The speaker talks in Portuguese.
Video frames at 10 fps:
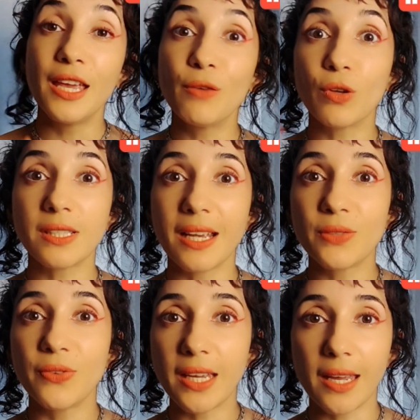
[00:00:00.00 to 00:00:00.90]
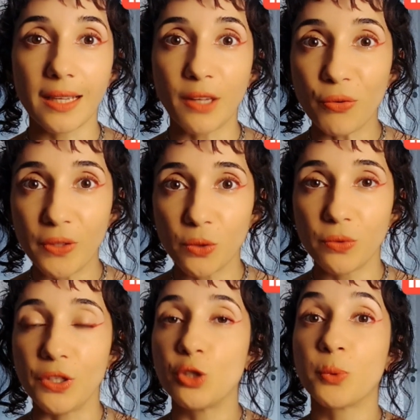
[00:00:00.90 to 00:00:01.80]
E vocês fiquem até o final do
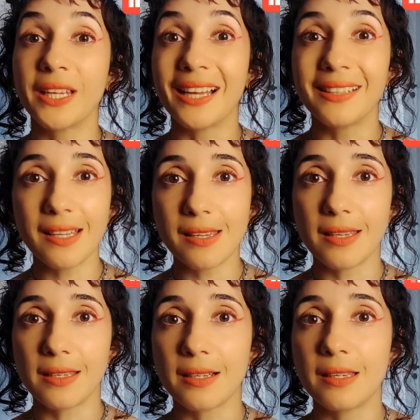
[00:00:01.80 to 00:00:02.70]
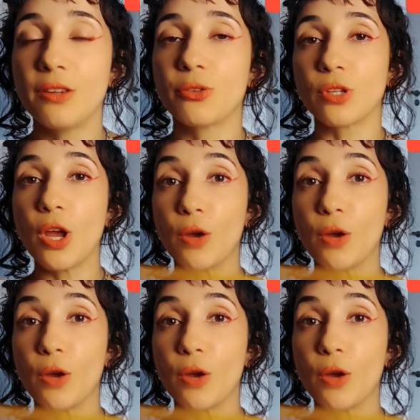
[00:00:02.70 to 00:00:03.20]
vídeo, porque além desses exercícios,